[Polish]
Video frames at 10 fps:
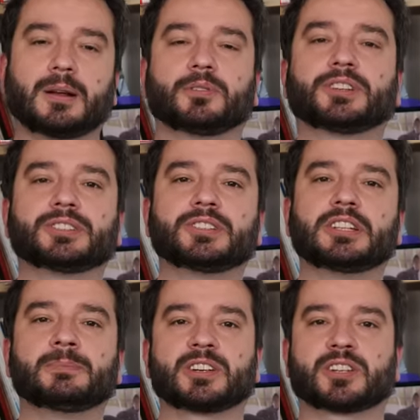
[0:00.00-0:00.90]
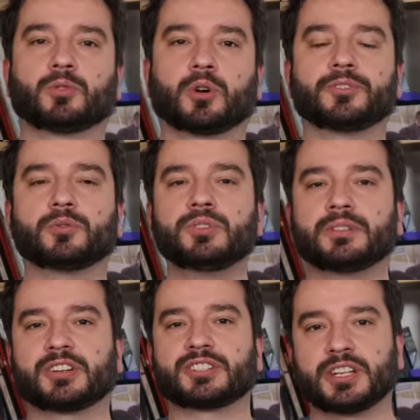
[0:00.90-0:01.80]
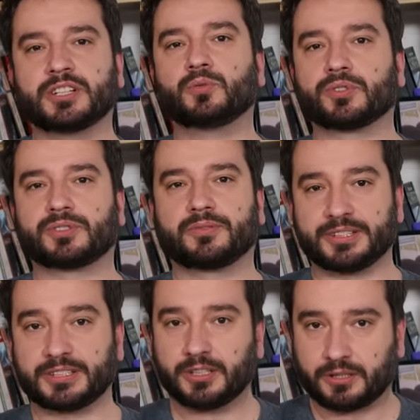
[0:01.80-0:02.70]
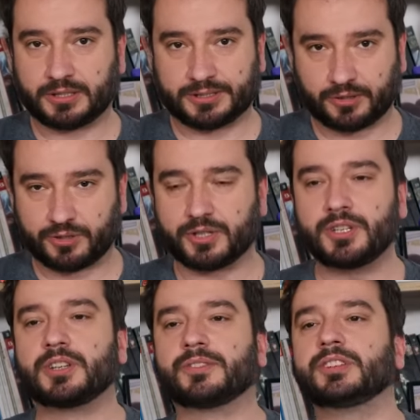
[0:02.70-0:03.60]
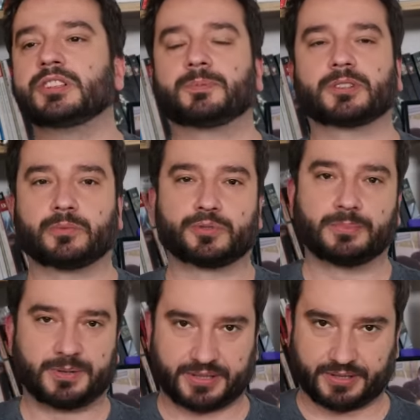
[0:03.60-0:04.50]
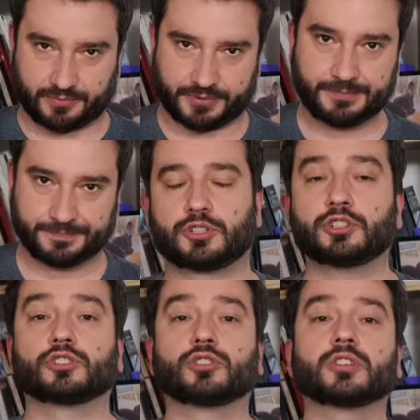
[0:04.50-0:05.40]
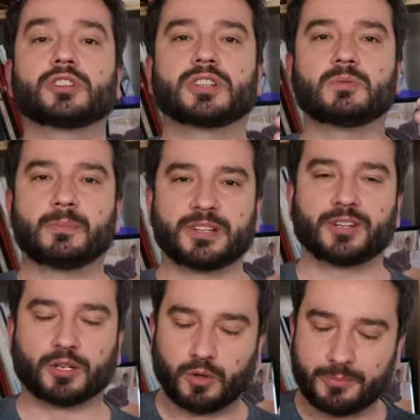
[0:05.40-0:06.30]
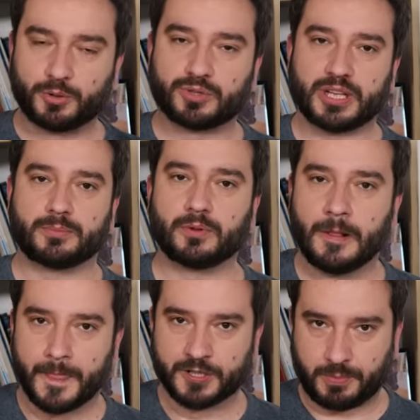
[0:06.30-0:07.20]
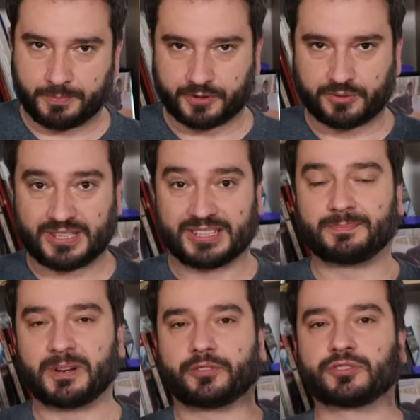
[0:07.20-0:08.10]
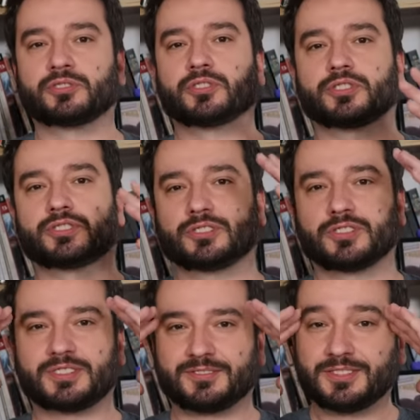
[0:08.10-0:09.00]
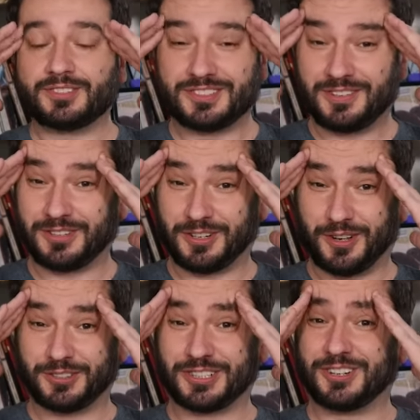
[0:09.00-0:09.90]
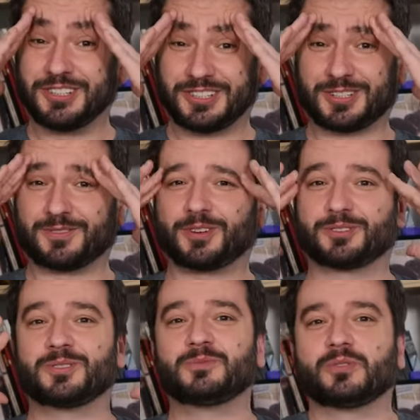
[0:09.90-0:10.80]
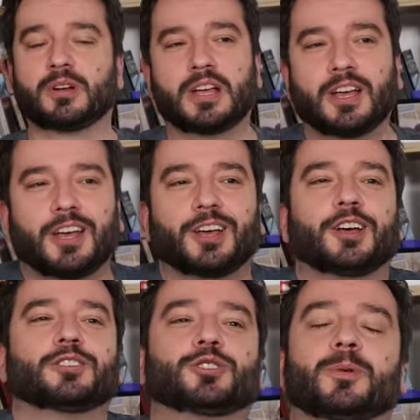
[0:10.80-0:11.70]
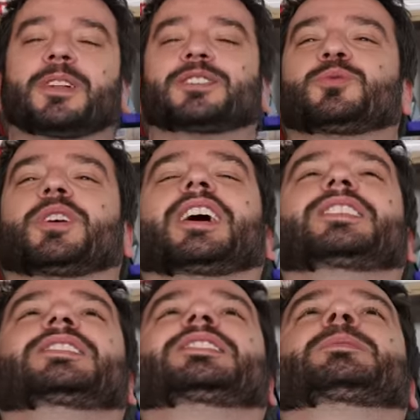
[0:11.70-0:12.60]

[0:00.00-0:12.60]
albo kiedy ich marszałkowie unieważniali głosowania tylko dlatego, że ich wynik nie podobał się prezesowi. Czy notoryczne łamanie regulaminu Sejmu, czy po prostu zasad praworządności. To jest, to jest niewiarygodne, że oni teraz wychodzą i mówią dobra, słuchajcie,